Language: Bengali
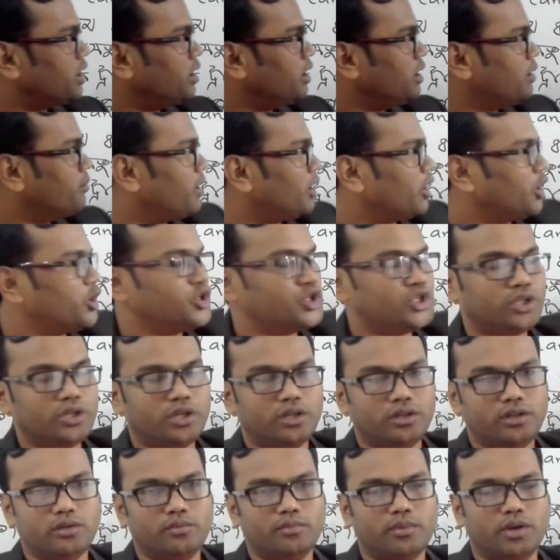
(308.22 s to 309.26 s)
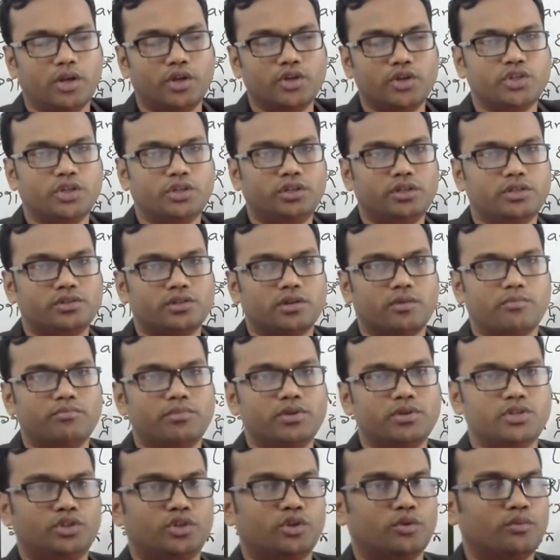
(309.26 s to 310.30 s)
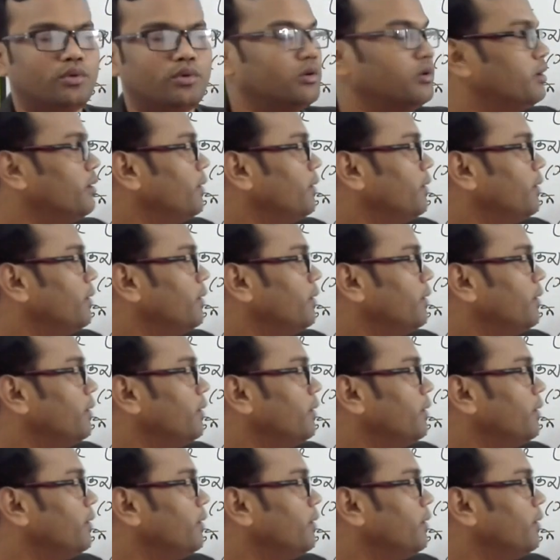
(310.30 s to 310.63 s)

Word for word: সালে মালয়েশিয়াতে মালয়েশিয়াতে ছাব্বিশতম